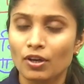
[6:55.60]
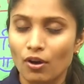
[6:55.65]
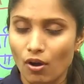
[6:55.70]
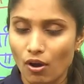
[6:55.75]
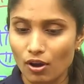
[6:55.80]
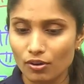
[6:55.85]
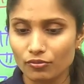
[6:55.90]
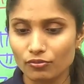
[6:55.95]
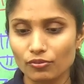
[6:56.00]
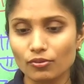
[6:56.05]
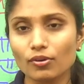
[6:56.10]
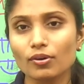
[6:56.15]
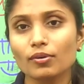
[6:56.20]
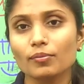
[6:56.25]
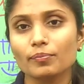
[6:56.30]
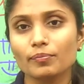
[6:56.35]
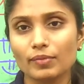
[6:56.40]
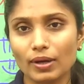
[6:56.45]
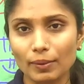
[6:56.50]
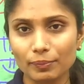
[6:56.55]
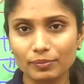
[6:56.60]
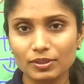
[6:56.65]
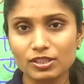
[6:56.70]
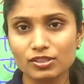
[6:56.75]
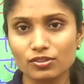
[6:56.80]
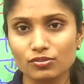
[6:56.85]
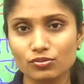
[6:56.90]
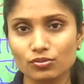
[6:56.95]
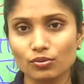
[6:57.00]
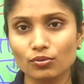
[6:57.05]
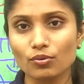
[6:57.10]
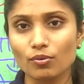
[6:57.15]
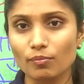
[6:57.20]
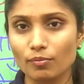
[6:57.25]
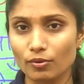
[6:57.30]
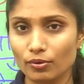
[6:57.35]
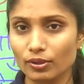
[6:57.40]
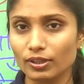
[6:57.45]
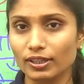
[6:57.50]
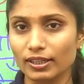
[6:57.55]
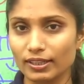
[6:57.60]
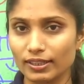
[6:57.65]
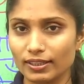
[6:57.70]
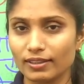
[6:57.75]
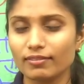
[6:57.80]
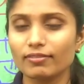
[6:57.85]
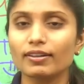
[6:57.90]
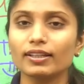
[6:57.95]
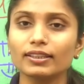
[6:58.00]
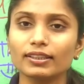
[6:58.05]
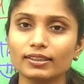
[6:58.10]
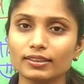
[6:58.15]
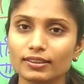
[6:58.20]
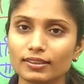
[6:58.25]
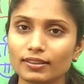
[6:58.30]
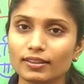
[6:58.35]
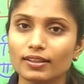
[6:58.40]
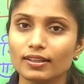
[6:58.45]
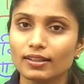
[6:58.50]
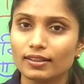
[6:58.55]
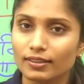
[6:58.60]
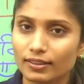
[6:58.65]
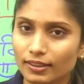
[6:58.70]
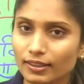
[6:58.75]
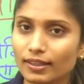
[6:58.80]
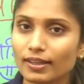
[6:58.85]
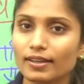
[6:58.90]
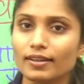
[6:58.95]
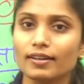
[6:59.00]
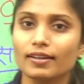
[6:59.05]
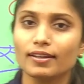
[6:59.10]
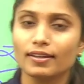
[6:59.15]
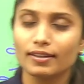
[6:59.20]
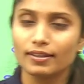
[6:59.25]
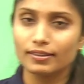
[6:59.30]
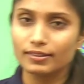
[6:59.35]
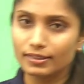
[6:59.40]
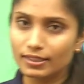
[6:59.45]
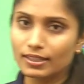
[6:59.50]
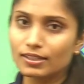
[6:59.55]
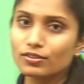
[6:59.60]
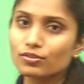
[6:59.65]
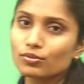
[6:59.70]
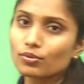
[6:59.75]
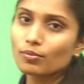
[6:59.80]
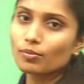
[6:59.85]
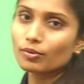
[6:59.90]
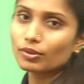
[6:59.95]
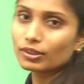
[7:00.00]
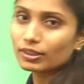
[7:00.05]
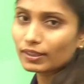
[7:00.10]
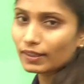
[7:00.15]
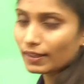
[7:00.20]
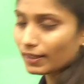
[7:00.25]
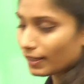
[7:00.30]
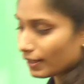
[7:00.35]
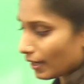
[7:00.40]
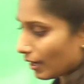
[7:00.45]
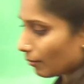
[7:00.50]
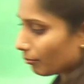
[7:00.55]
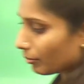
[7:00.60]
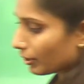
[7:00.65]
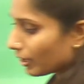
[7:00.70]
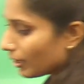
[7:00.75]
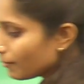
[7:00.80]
और वो अपने शिष्यों को बोल कर लिखवाते थे ठीक है ये इसको बोलते हैं आपके